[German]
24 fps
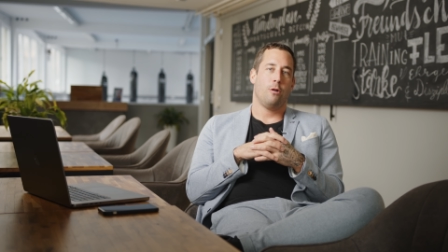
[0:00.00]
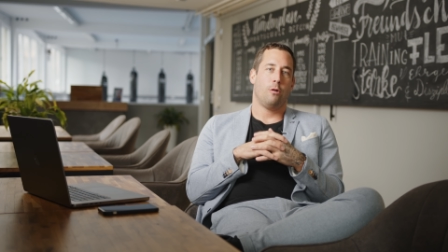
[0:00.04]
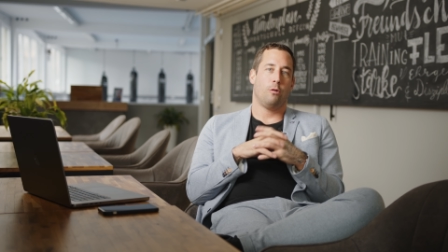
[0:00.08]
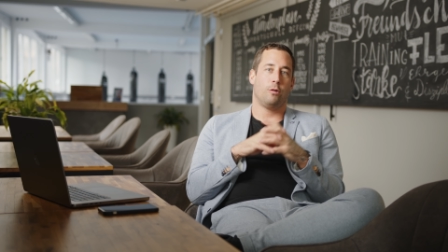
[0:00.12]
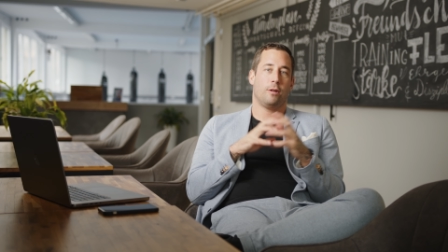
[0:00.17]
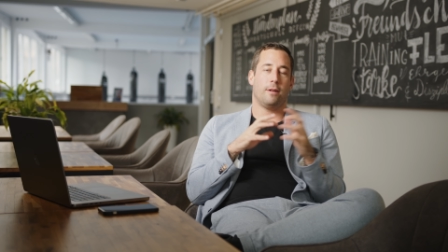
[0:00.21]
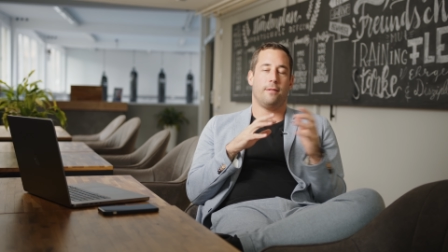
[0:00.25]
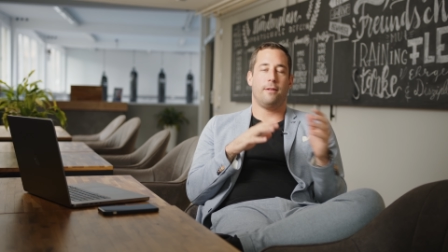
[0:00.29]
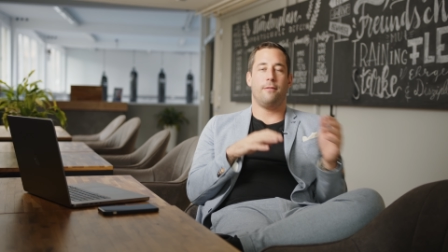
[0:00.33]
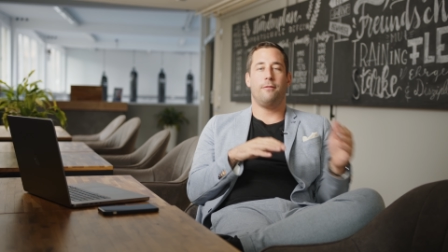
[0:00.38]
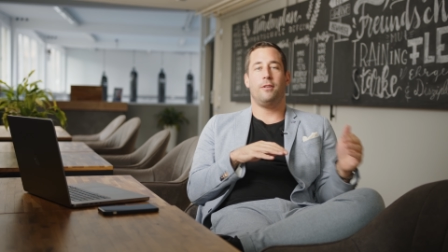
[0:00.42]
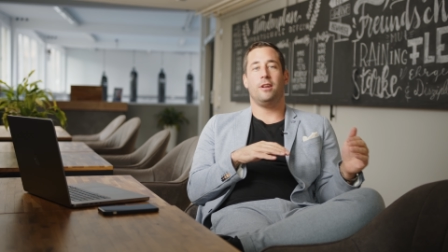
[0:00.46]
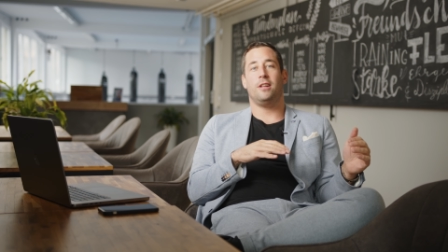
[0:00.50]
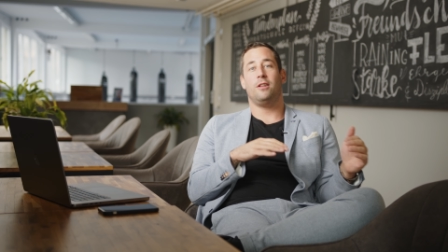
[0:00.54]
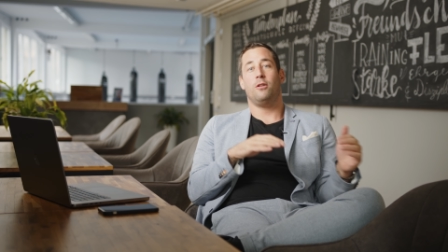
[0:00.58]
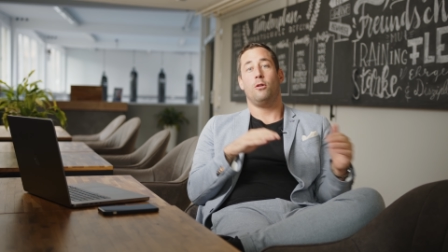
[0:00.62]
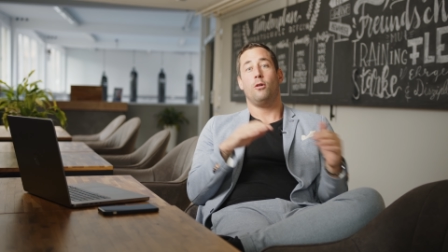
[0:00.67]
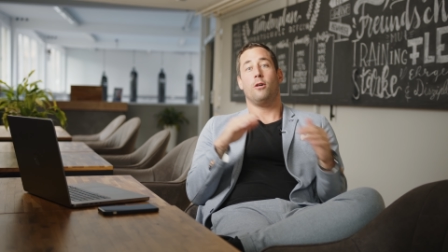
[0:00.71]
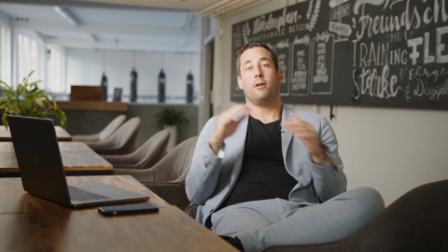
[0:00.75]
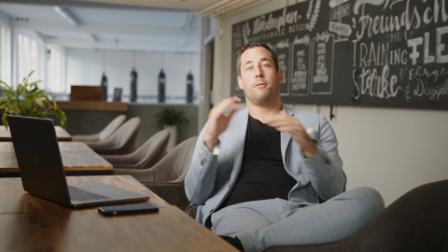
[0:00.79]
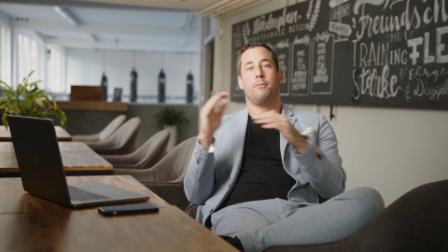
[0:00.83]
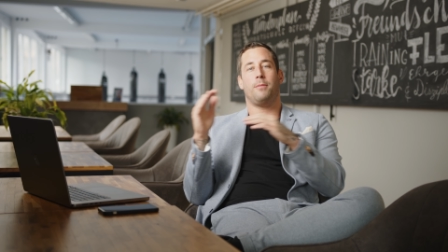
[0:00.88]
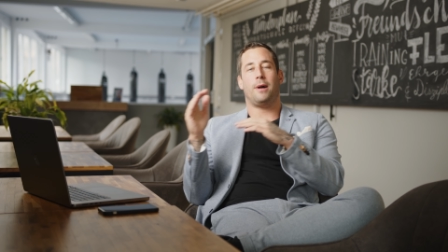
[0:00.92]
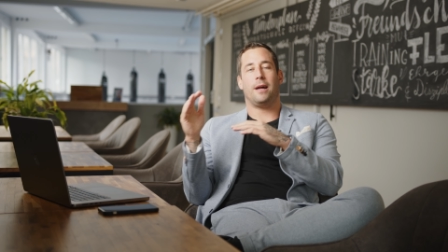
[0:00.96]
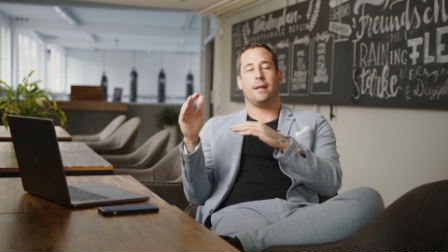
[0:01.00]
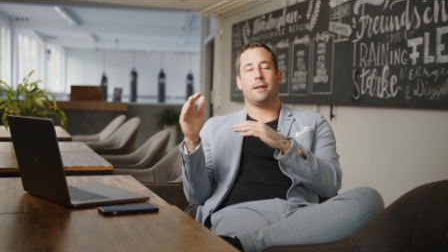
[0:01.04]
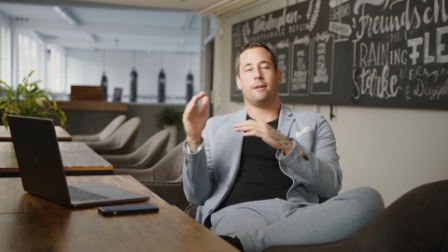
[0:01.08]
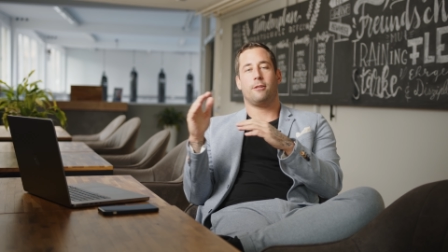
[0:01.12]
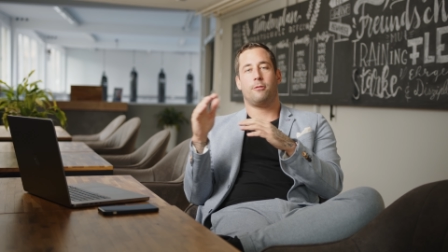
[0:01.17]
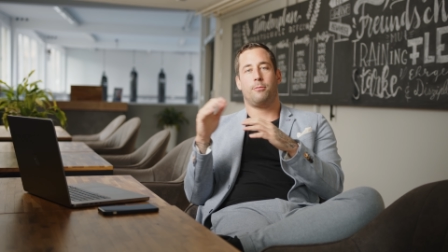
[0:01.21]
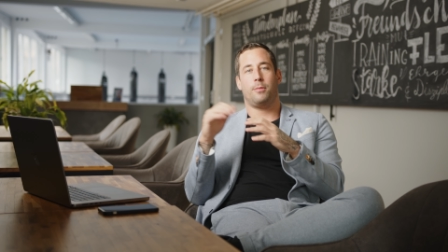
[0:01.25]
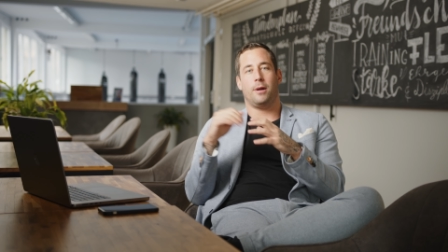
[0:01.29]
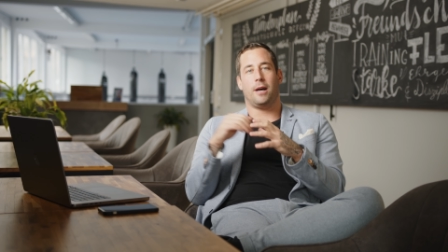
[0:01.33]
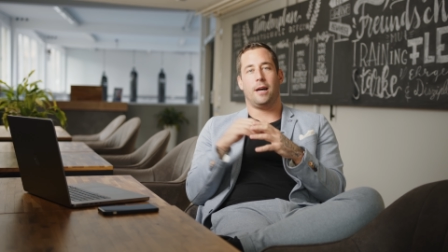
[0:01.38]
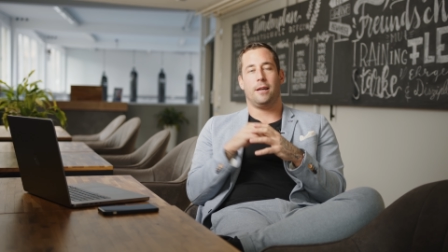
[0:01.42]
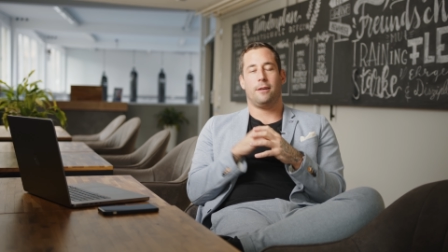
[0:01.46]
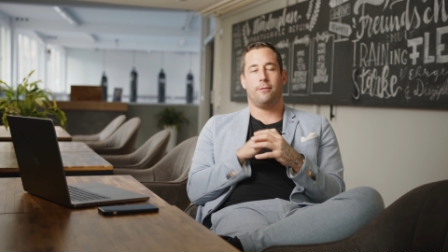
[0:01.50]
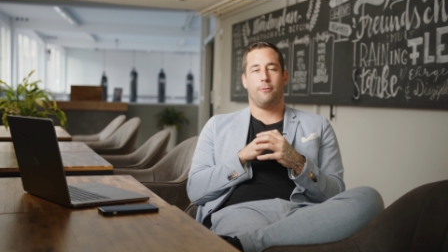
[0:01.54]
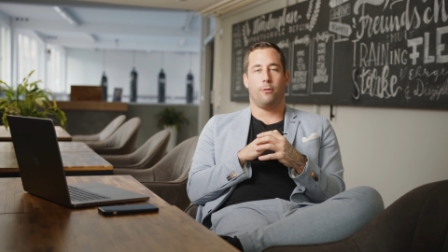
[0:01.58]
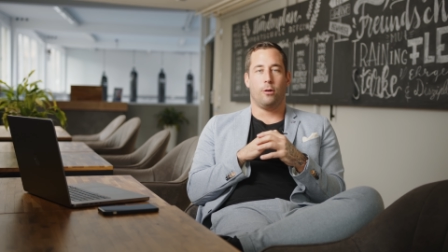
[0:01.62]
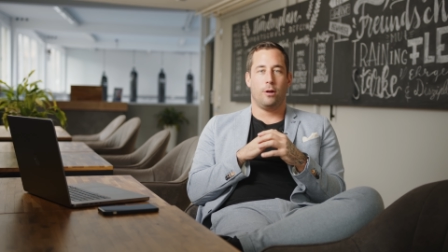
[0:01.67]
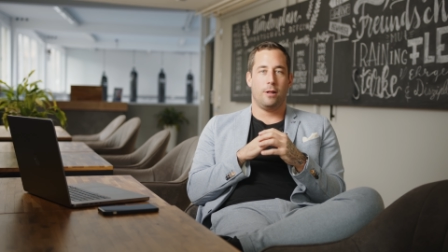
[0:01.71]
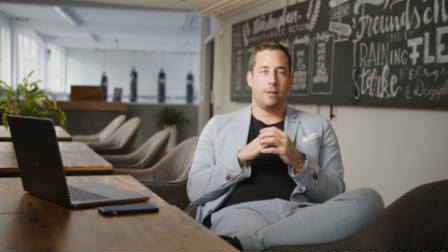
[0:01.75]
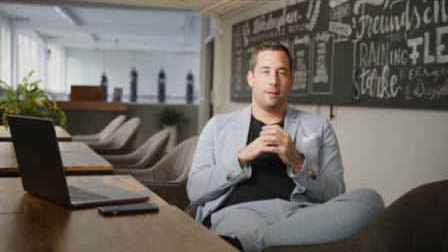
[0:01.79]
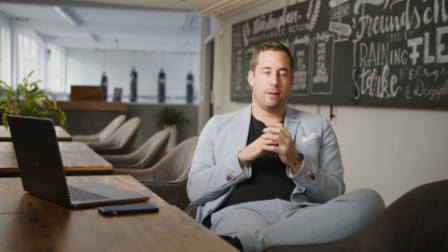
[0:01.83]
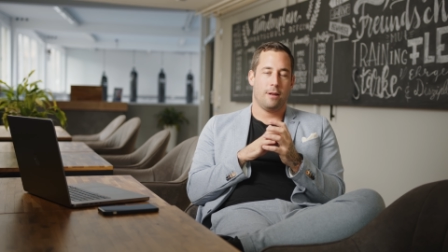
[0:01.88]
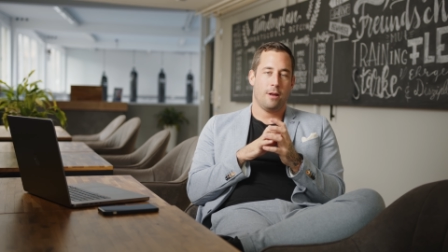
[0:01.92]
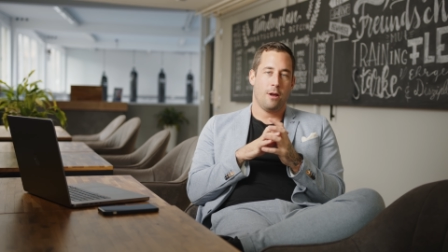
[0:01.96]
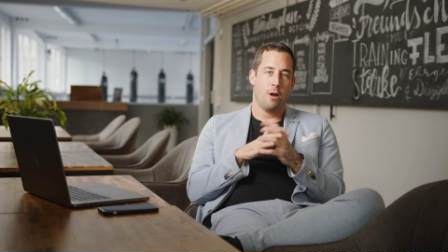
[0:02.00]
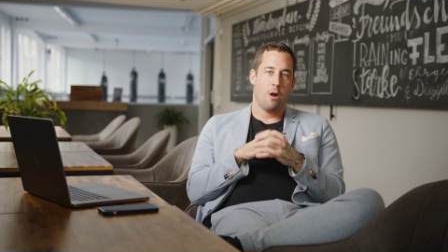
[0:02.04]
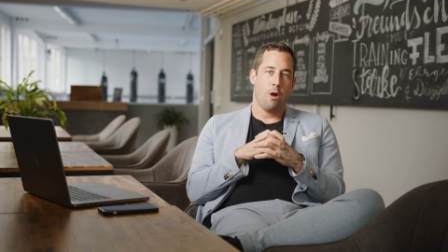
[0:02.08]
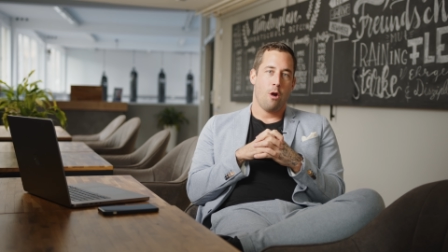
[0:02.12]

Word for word: oder wenn wir in einen höheren Beitragsbereich wollen.